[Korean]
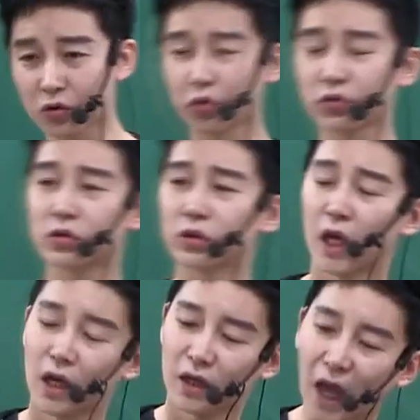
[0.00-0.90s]
그거는
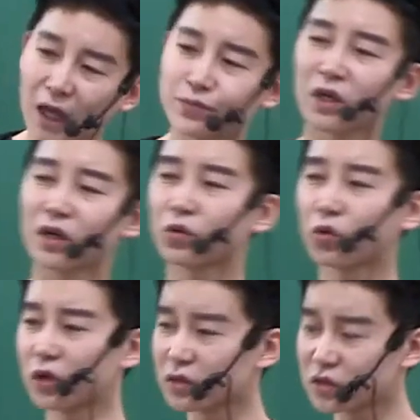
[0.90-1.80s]
걔 입장이고
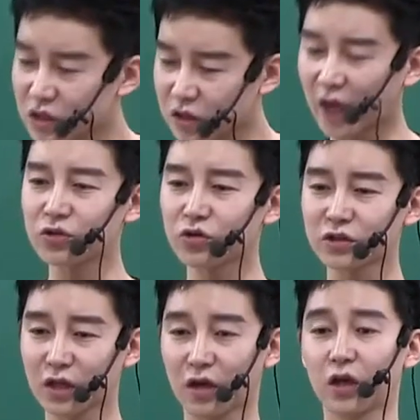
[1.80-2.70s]
그냥 지 개인적인
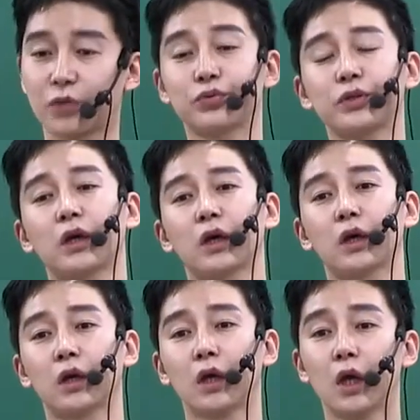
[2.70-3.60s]
생각일
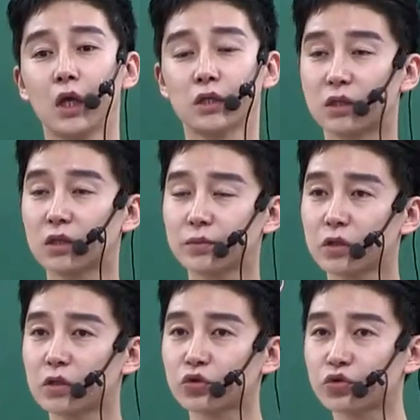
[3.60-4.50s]
뿐이야.
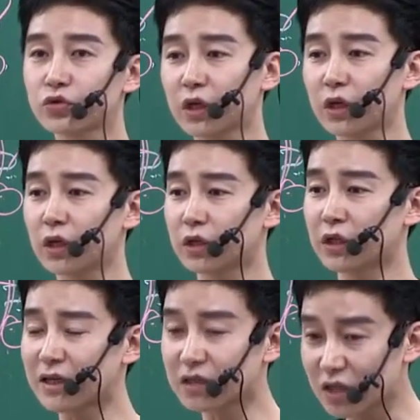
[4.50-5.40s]
지금은 수능이 이제
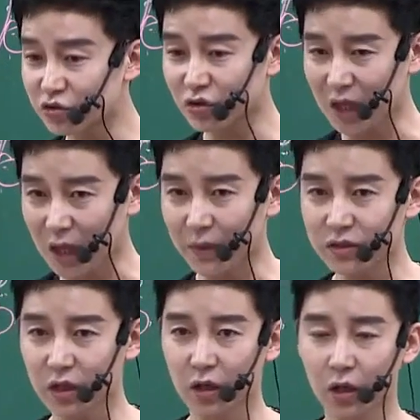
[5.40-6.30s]
한 자릿수가
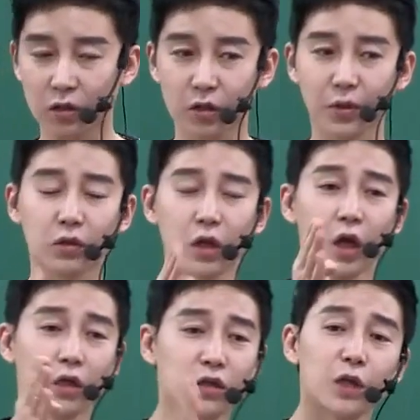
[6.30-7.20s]
남았잖아. 그러면
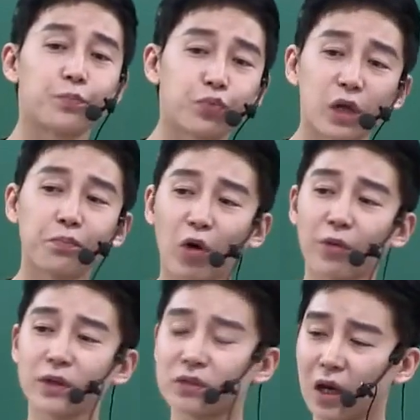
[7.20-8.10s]
네
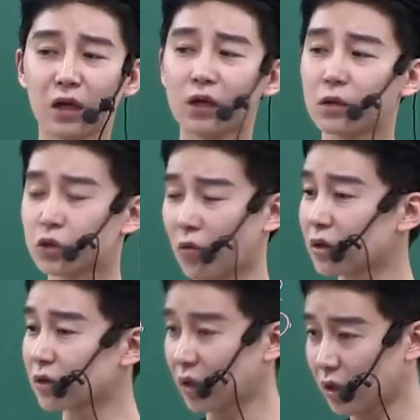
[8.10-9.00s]
풀이법이 제일
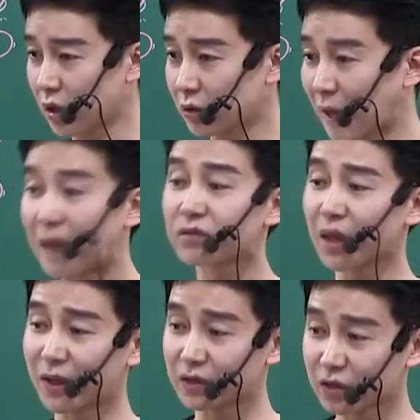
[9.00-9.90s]
정확해. 나한테
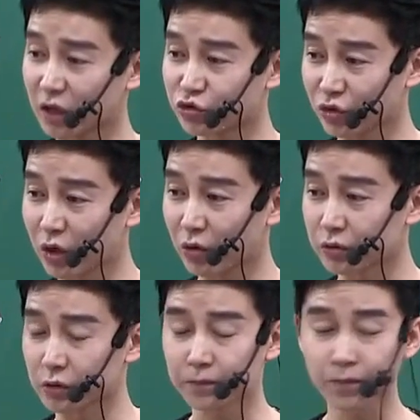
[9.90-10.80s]
맞는 게
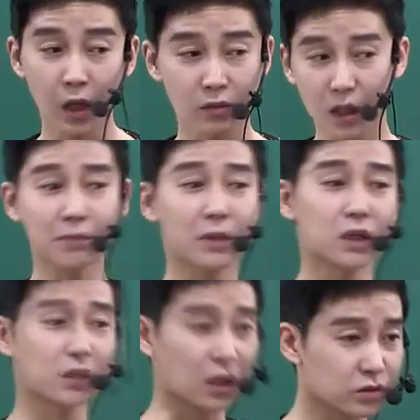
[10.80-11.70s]
중요하거든.
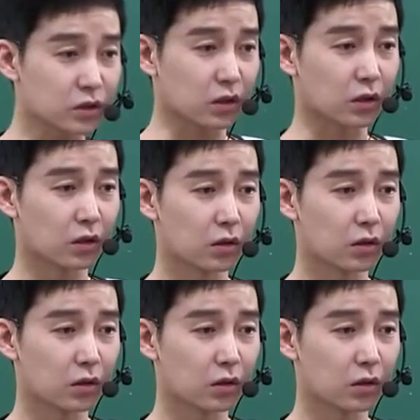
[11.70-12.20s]
사람마다 다르지?